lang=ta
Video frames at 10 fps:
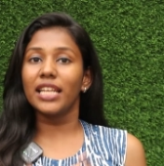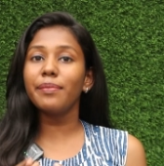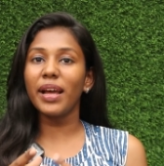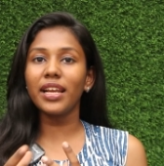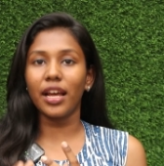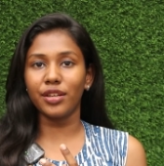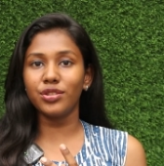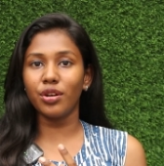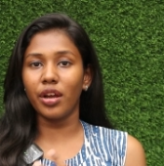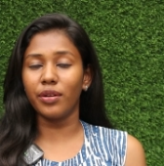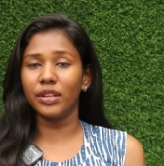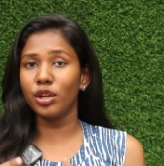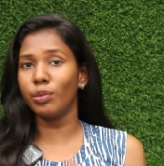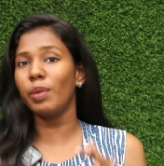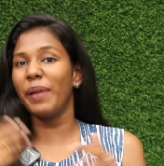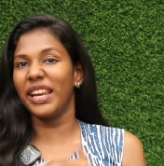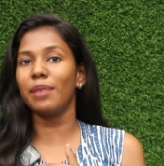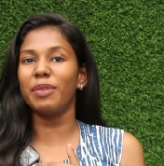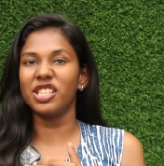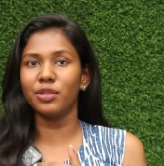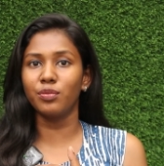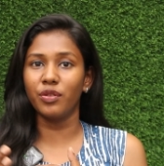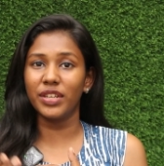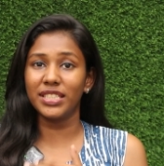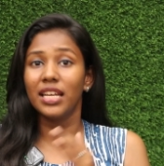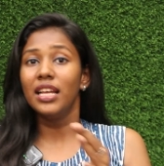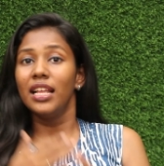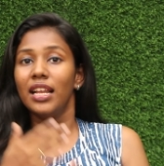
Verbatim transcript: இந்த மாதிரி கரண் ஜோகர் வந்து ரொம்ப பெரிய பட்ஜெட் மூவிஸ்